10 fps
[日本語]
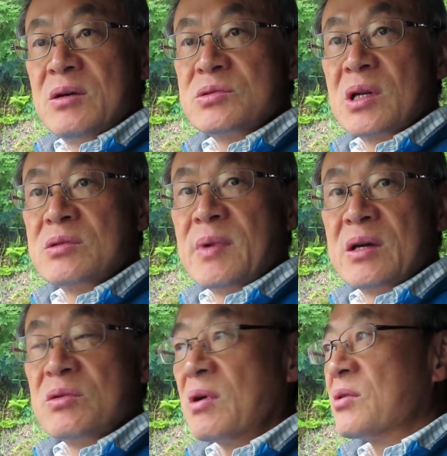おそらく
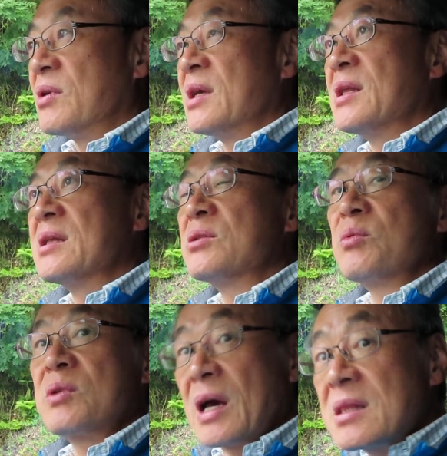マイクロ波のレーダーだ
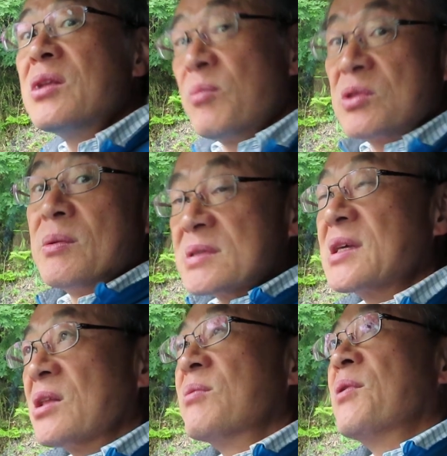と勝手に思ってま
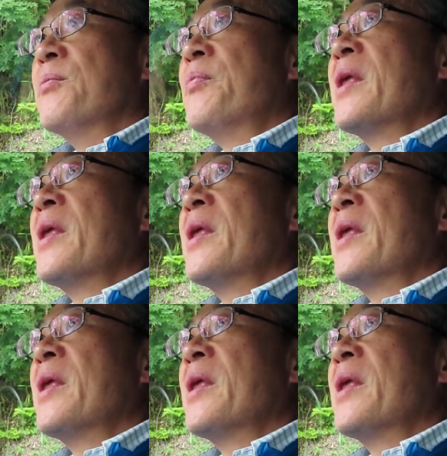すけれども、